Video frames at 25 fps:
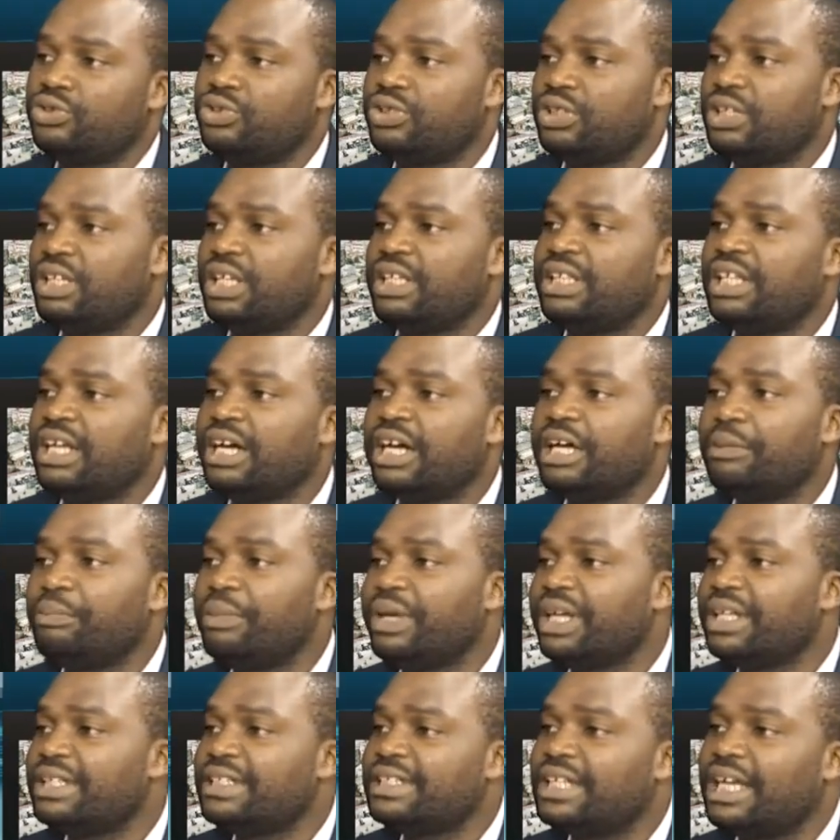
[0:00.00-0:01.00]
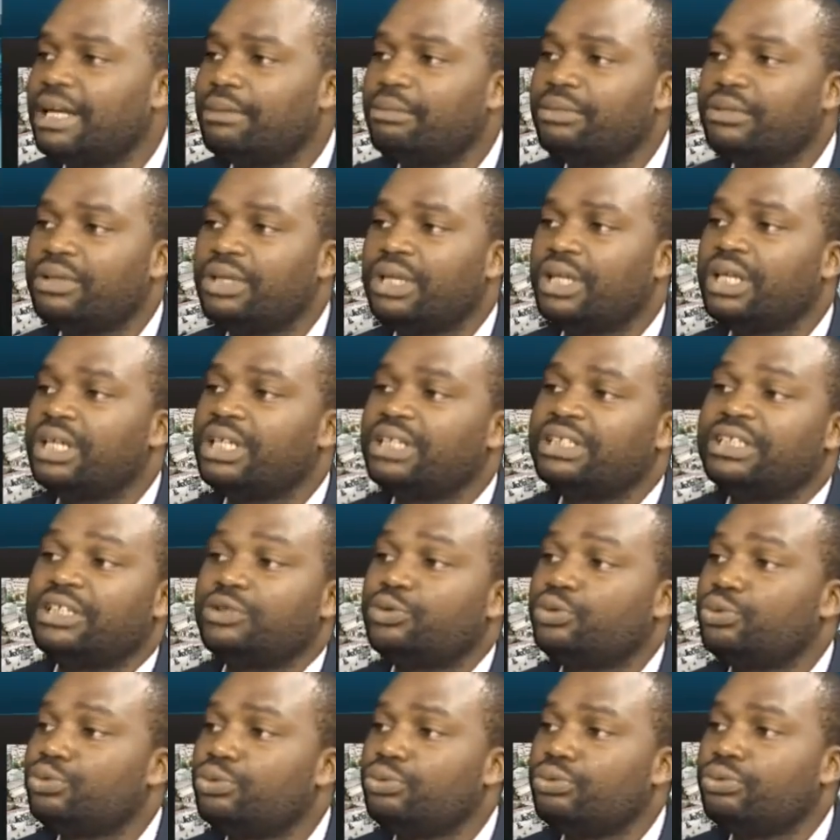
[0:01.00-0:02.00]
Les denrées périssables, c'est
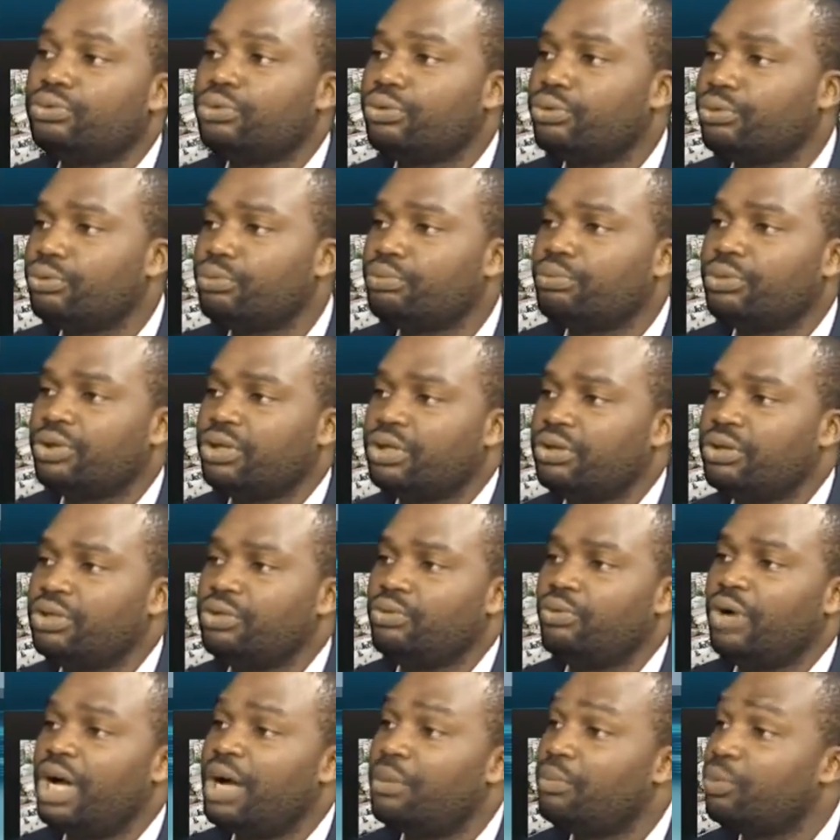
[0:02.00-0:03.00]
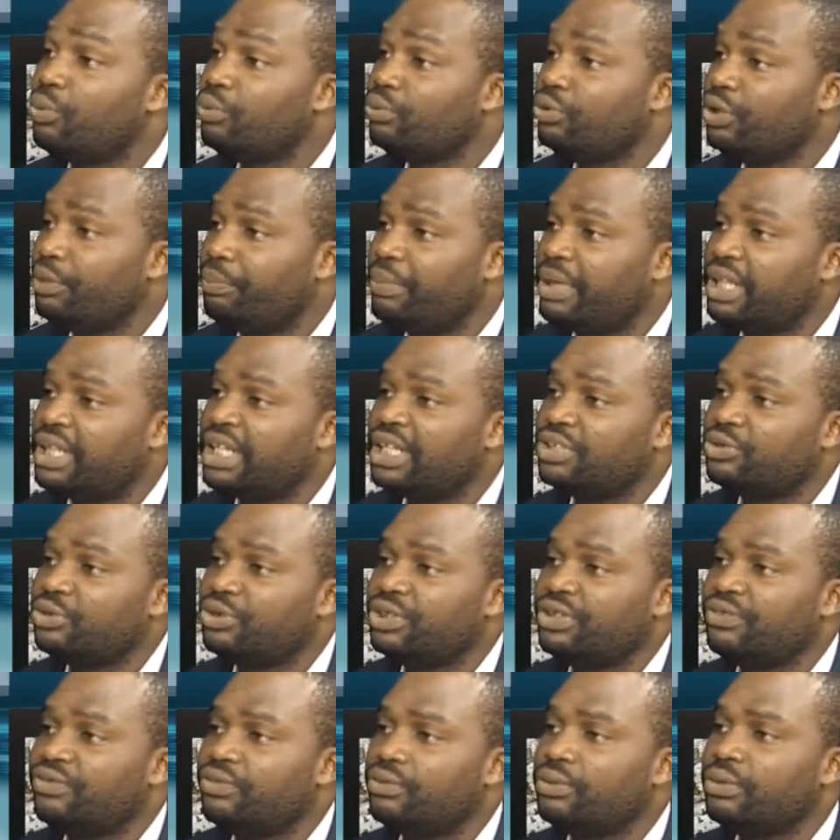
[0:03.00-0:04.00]
sûr qu'il y aura beaucoup de pertes à ce
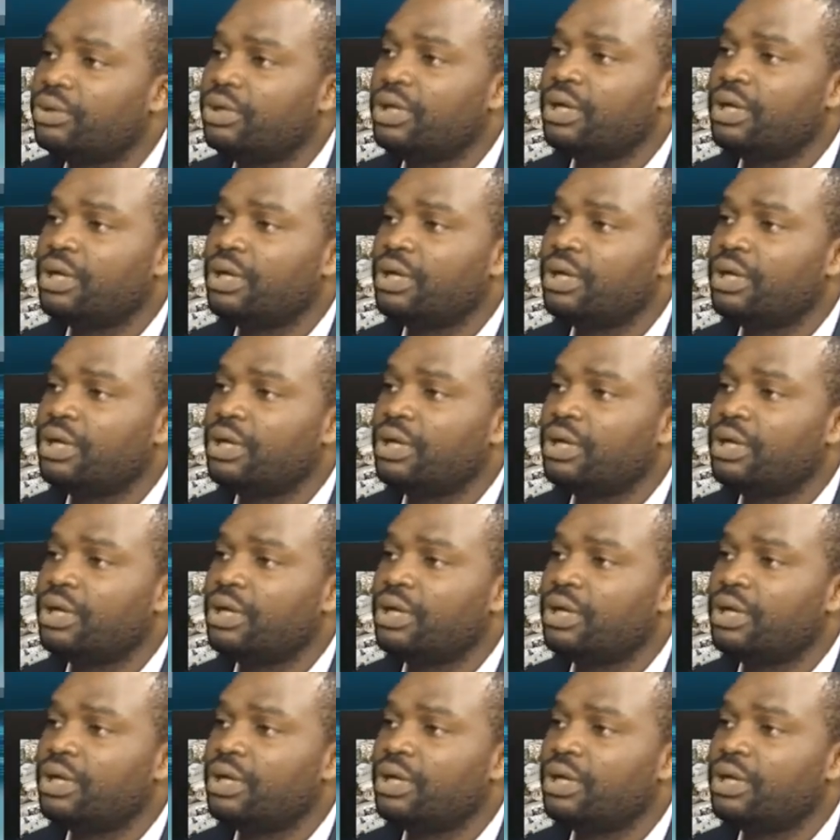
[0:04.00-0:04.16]
niveau. Mm.